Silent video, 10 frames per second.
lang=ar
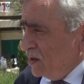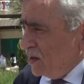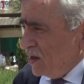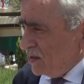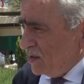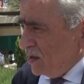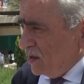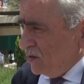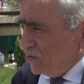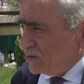هذا
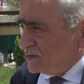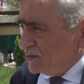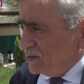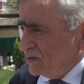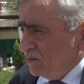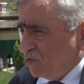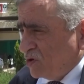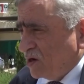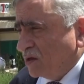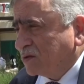العرس
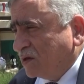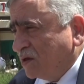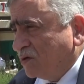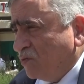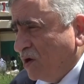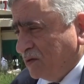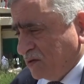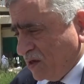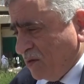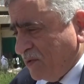الديمقراطي
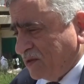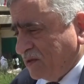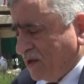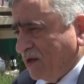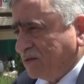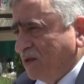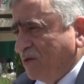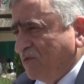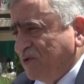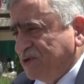وانتخابات اتحاد
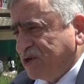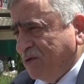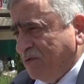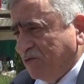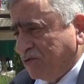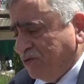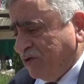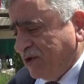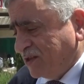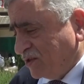الطلبة في الجامعة
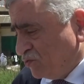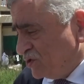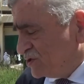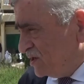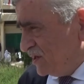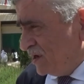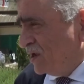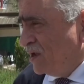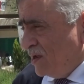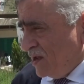الأردنية تتويج
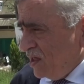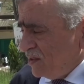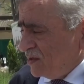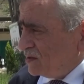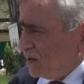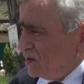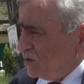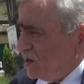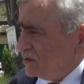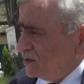لهذه
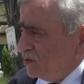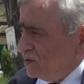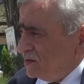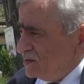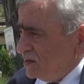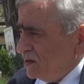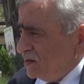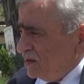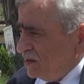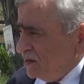التغييرات
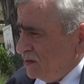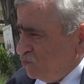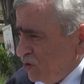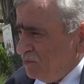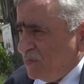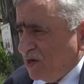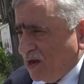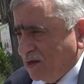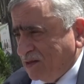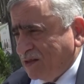المهمة اللي
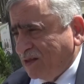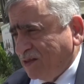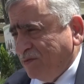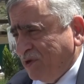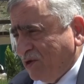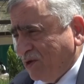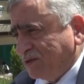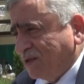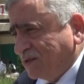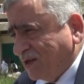حدثت ضمن
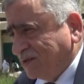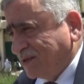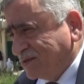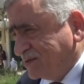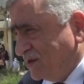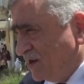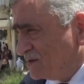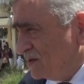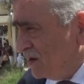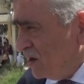خطة التحديث
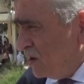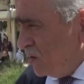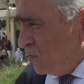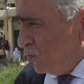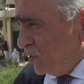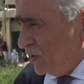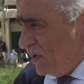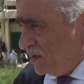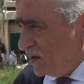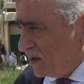السياسي واللي
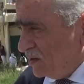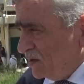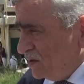بعتقد